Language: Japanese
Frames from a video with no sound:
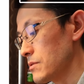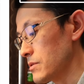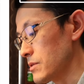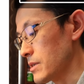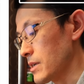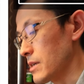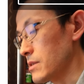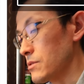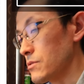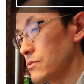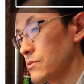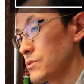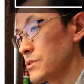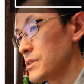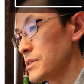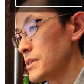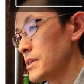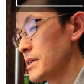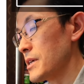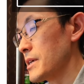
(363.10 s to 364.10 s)
図鑑と
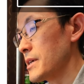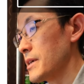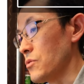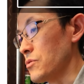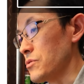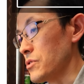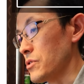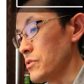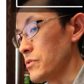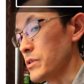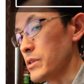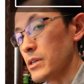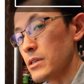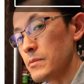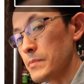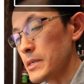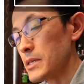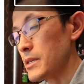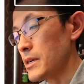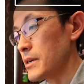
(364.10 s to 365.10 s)
して購入いた
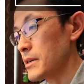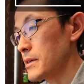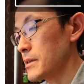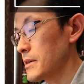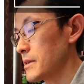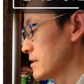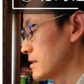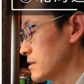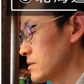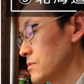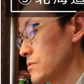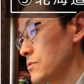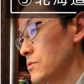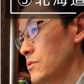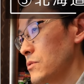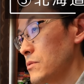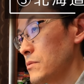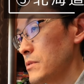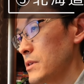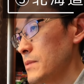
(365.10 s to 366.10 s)
しましたでそ
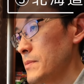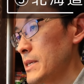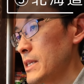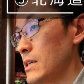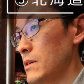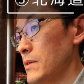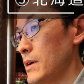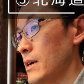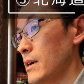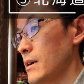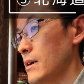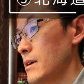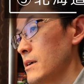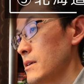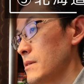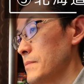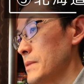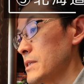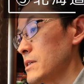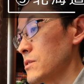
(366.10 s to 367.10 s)
の意味では
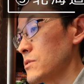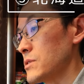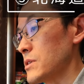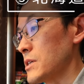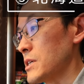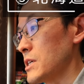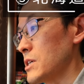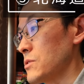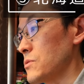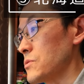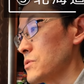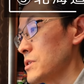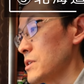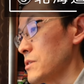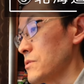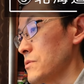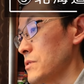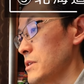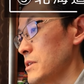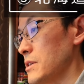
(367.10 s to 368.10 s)
めちゃくちゃ機能し
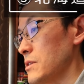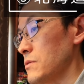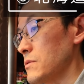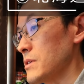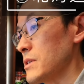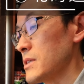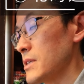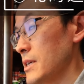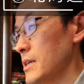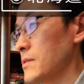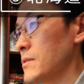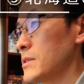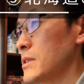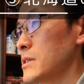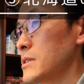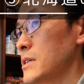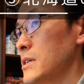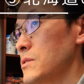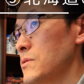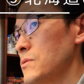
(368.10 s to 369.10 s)
てくれてるんですね
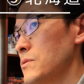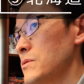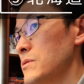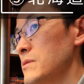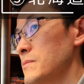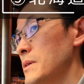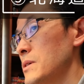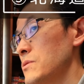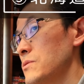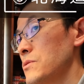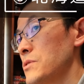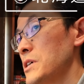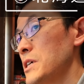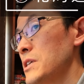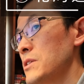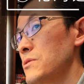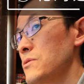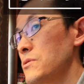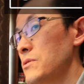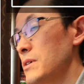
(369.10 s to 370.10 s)
私あのスマホの
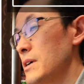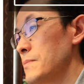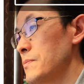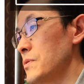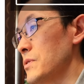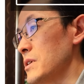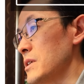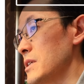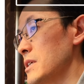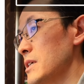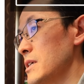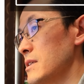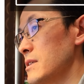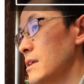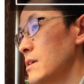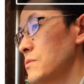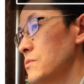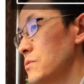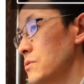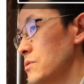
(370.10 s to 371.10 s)
Kindle アプリに
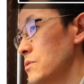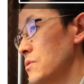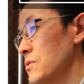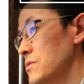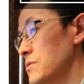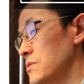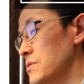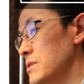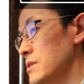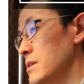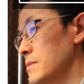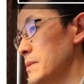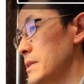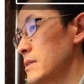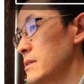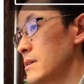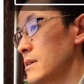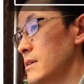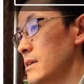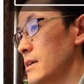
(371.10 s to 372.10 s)
ダウンロード保存してま
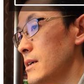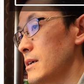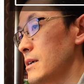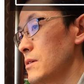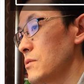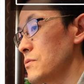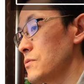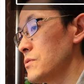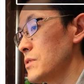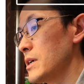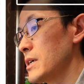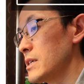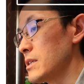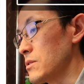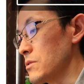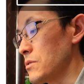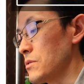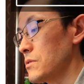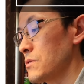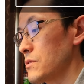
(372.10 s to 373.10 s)
すから
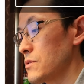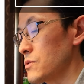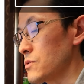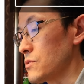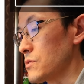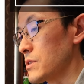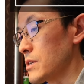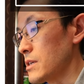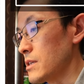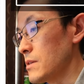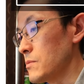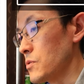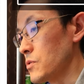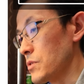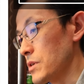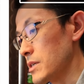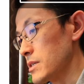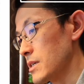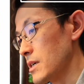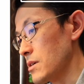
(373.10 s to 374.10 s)
オフラインの状態でも
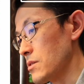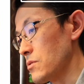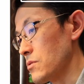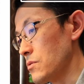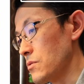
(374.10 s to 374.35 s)
これ参考